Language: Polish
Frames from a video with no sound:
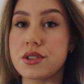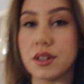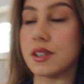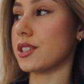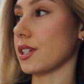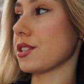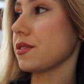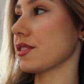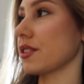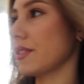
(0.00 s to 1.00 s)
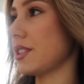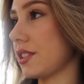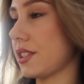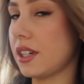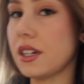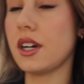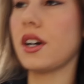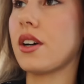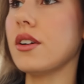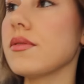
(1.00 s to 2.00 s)
w szkole niż 9.20,
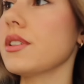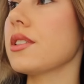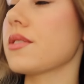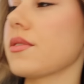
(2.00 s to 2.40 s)
bo właśnie